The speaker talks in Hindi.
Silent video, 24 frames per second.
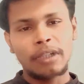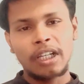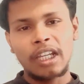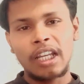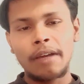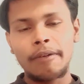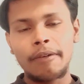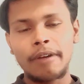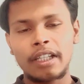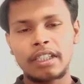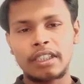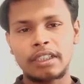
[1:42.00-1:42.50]

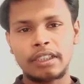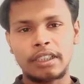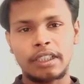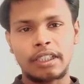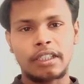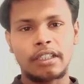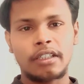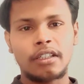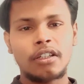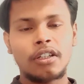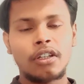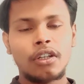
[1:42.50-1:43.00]
पहला बात
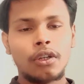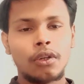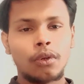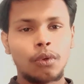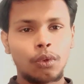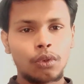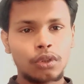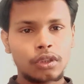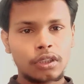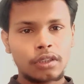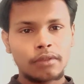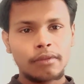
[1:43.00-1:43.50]

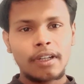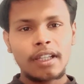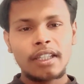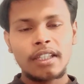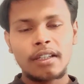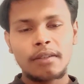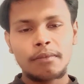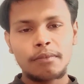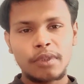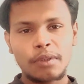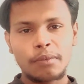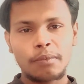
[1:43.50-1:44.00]
यह उसके
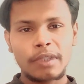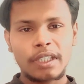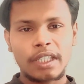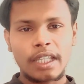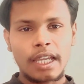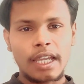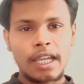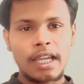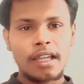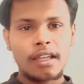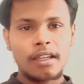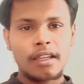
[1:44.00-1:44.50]
बाद हमने
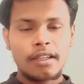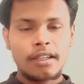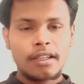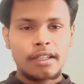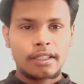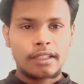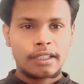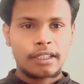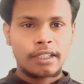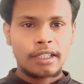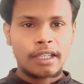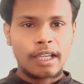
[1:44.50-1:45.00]
बताया
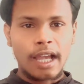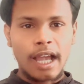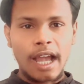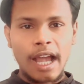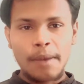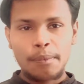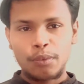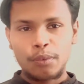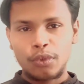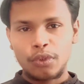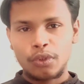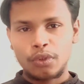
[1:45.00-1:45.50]
कि
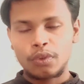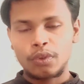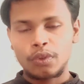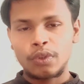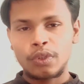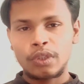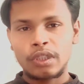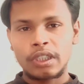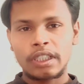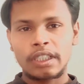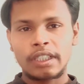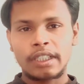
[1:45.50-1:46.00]
आप लोग को
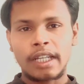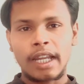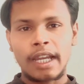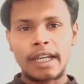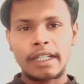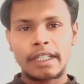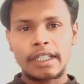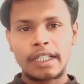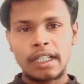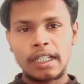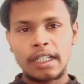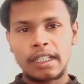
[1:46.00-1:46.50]
जैसे
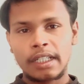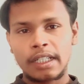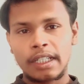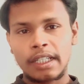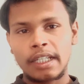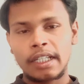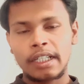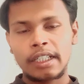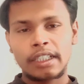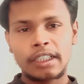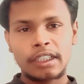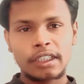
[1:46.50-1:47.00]
टाइटल
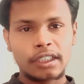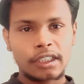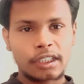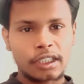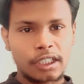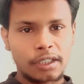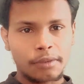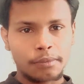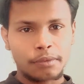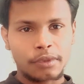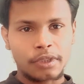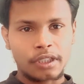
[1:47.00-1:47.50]
टैग
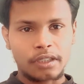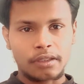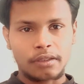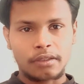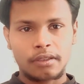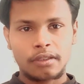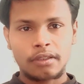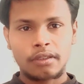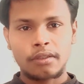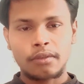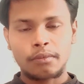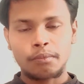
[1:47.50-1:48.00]
डिस्क्रिप्शन
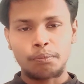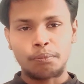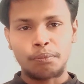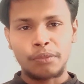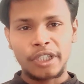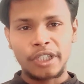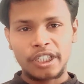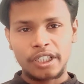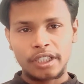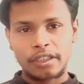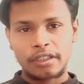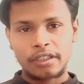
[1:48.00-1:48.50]

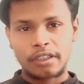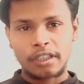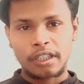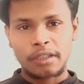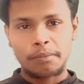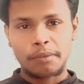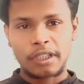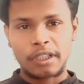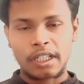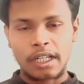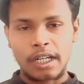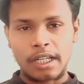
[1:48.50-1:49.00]
मीटर
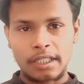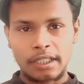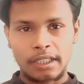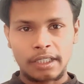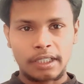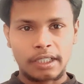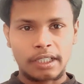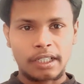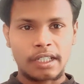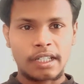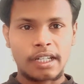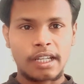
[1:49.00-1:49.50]
सही प्रकार से
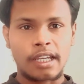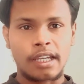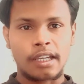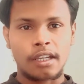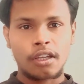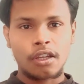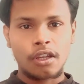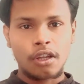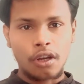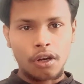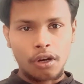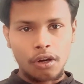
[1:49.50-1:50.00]
करना
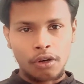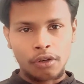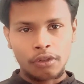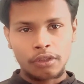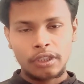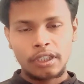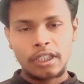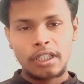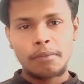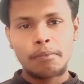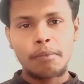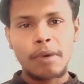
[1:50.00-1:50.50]
है
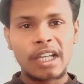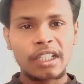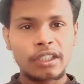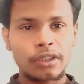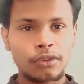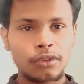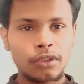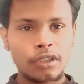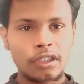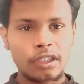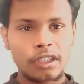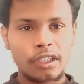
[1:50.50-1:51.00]
और ये
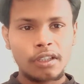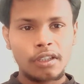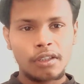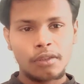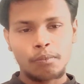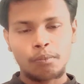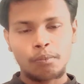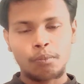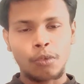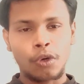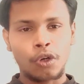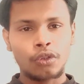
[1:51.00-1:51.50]
बात जैसे
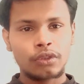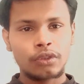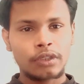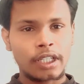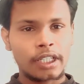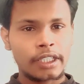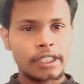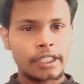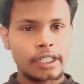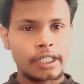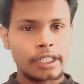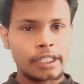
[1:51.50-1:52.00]
बहुत
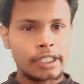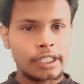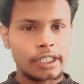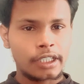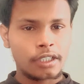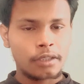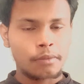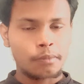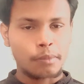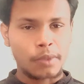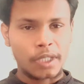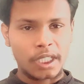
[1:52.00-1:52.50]
सारे
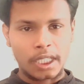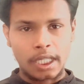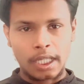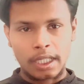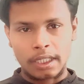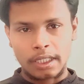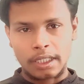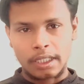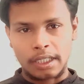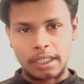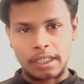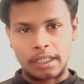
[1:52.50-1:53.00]
क्रिएटर
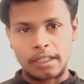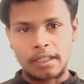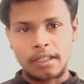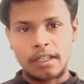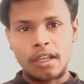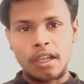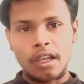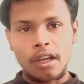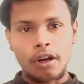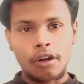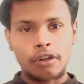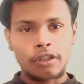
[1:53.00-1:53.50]
बताते हैं
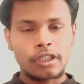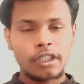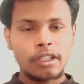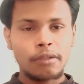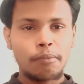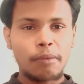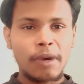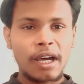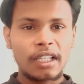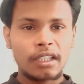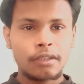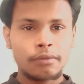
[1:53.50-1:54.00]
और ये
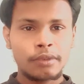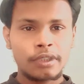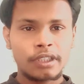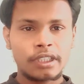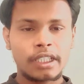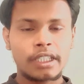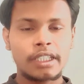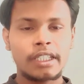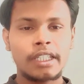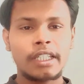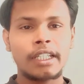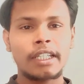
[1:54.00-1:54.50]
बात भी
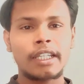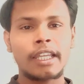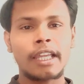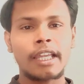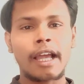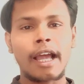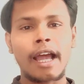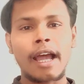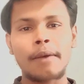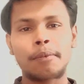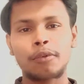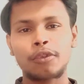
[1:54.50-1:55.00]
सही है कि
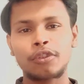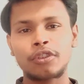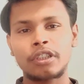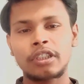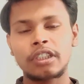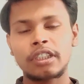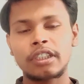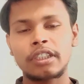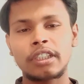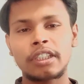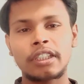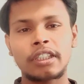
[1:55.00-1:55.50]
आपको
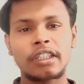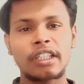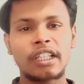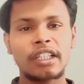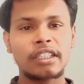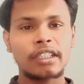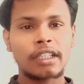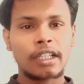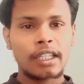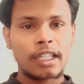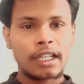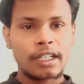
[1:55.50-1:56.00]
जैसे जितना
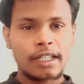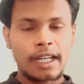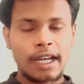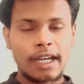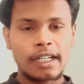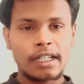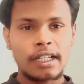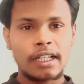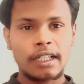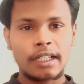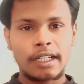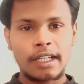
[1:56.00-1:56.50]
ज़्यादा
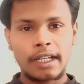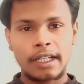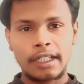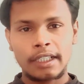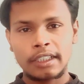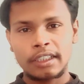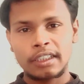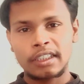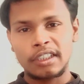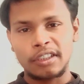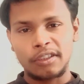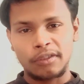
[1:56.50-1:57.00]
टाइटल
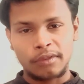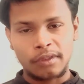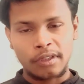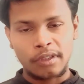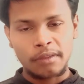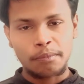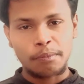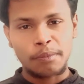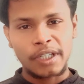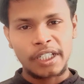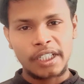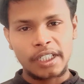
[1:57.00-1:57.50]
टैग
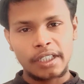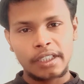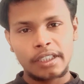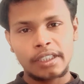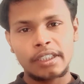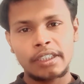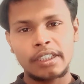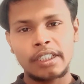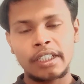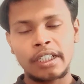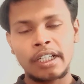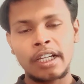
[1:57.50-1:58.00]
डिस्क्रिप्शन मैटर
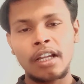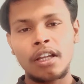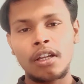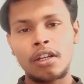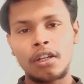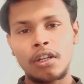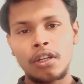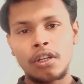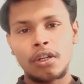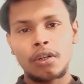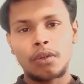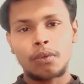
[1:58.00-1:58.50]
कीजिएगा
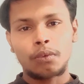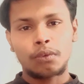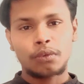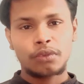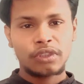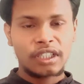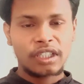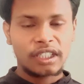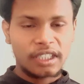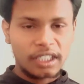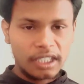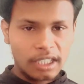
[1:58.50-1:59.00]

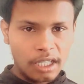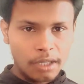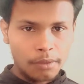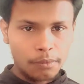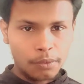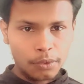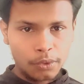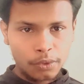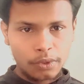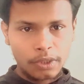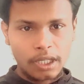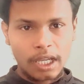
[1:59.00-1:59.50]
उतना ज़्यादा
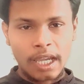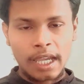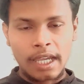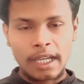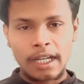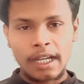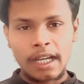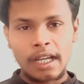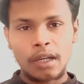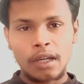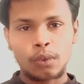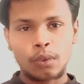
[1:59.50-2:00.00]
व्यूज
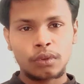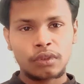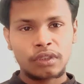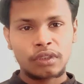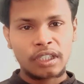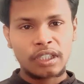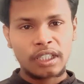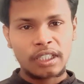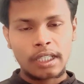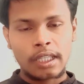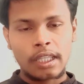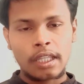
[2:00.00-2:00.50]
आएगा
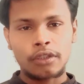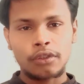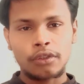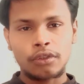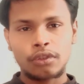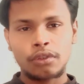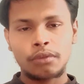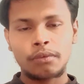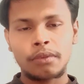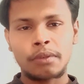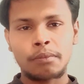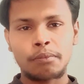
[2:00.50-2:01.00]
उतना ज़्यादा
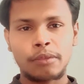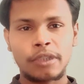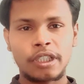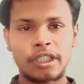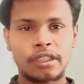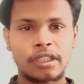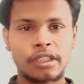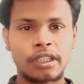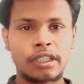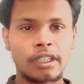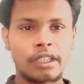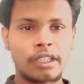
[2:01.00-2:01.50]
यूट्यूब
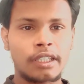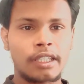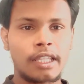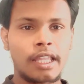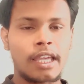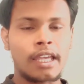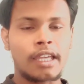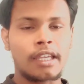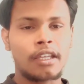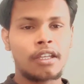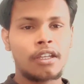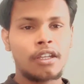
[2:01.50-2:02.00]
इम्प्रेशन
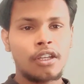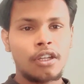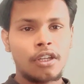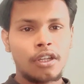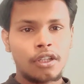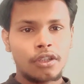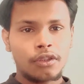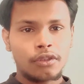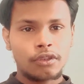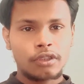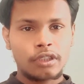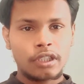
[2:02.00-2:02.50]
देता है
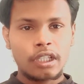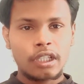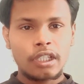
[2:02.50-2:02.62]
तो